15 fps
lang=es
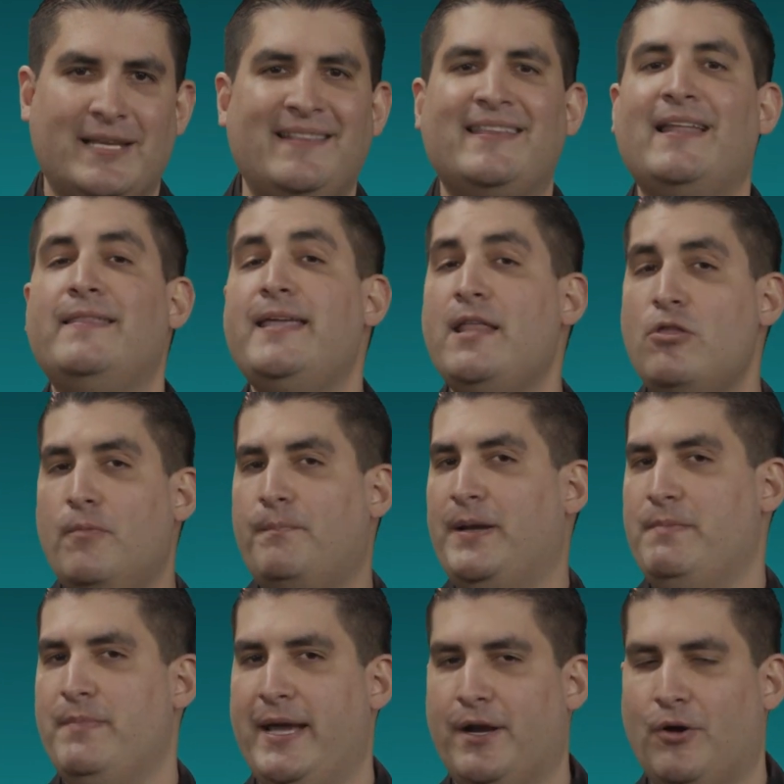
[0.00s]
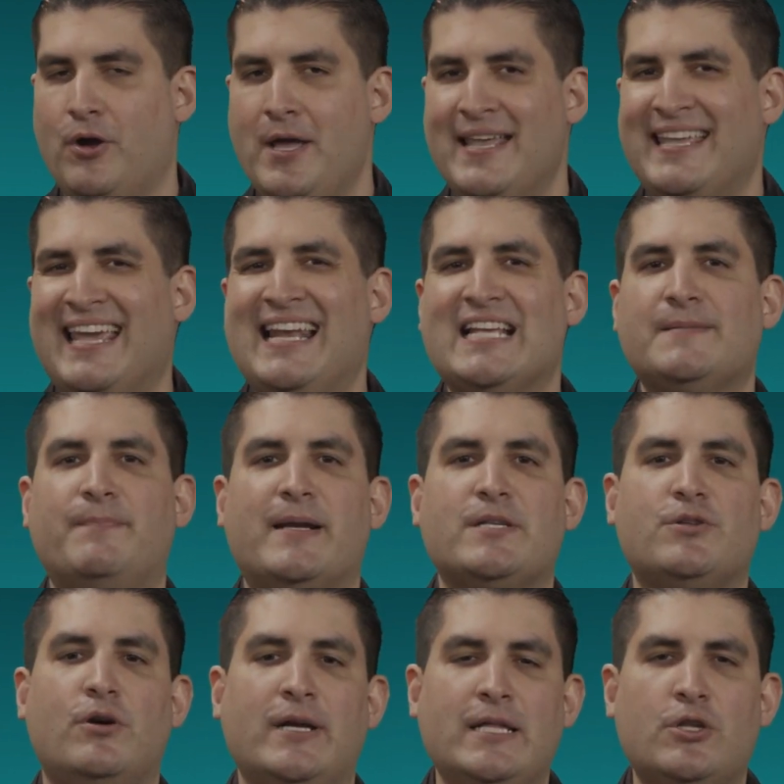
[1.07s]
Entendiendo primero que las
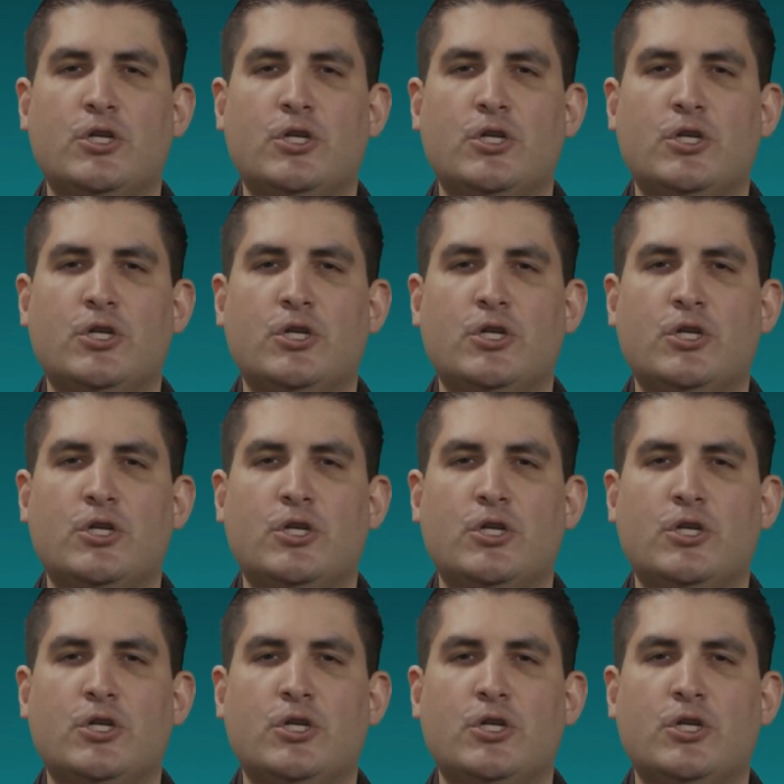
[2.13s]
personas